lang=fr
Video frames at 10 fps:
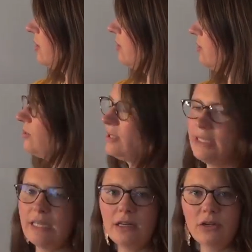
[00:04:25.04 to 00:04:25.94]
le
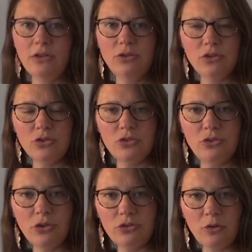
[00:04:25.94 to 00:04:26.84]
D, je
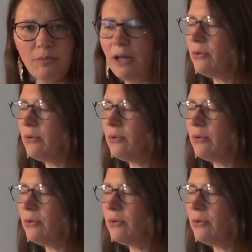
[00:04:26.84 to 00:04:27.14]
n'entends pas